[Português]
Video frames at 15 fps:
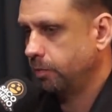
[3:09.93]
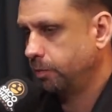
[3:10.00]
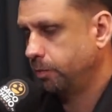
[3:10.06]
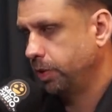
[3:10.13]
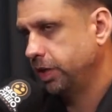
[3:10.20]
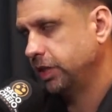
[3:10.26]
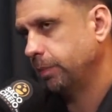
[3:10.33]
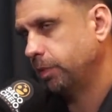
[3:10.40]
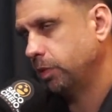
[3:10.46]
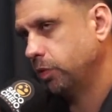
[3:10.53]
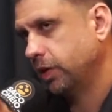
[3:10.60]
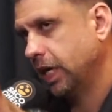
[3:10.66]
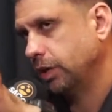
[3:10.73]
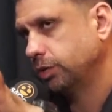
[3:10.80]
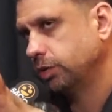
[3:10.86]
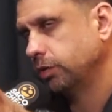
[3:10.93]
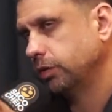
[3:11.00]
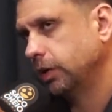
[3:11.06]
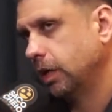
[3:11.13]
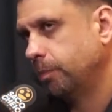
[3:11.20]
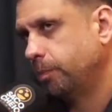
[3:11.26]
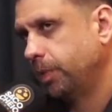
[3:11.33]
por exemplo, no caso,
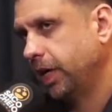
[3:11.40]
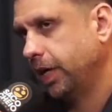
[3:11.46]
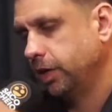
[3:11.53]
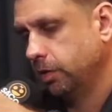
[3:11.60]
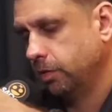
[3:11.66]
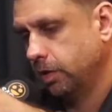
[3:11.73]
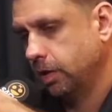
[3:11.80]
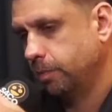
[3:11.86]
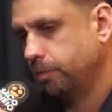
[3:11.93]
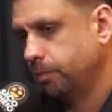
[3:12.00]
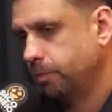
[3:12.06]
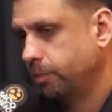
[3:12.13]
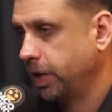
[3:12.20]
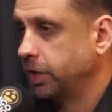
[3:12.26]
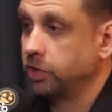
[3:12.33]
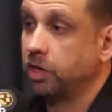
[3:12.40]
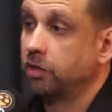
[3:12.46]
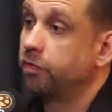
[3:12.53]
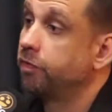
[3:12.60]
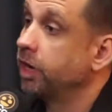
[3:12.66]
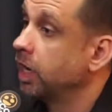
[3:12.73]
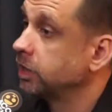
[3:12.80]
né, para é, a região da
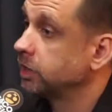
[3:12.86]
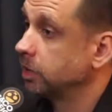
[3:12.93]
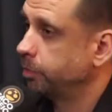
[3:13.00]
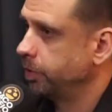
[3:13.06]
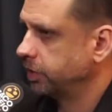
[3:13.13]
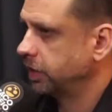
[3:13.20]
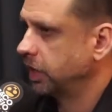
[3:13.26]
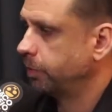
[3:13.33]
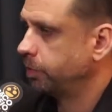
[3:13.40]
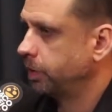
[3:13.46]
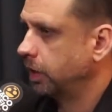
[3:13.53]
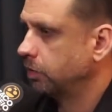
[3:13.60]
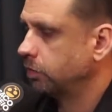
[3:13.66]
França, por exemplo, né?